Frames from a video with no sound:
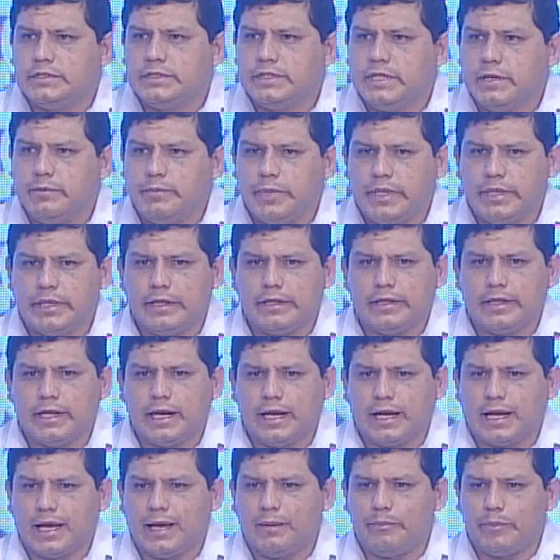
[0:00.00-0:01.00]
Depende de
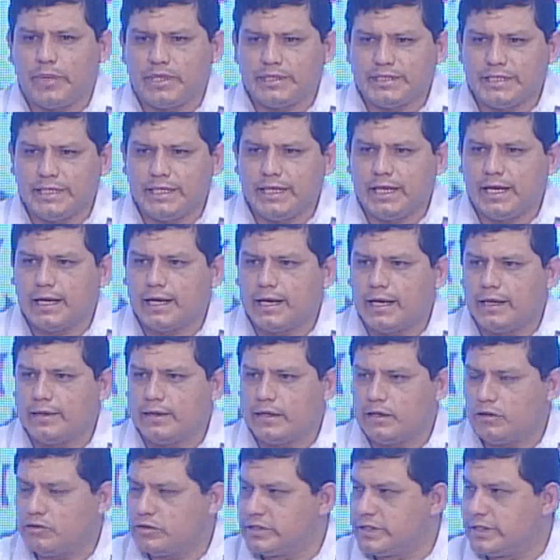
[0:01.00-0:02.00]
la capacidad acá de
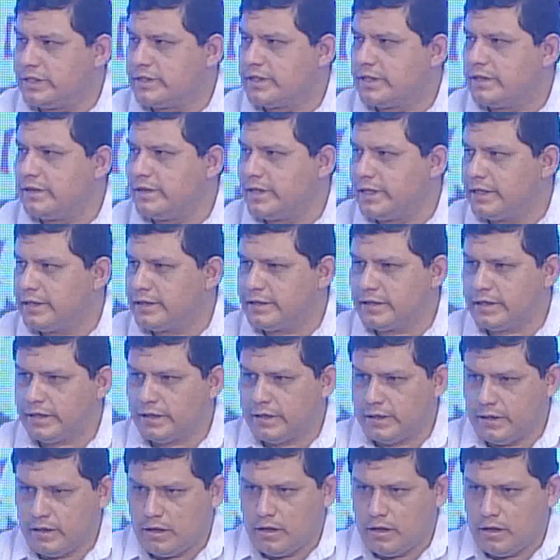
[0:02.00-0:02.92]
los intendentes.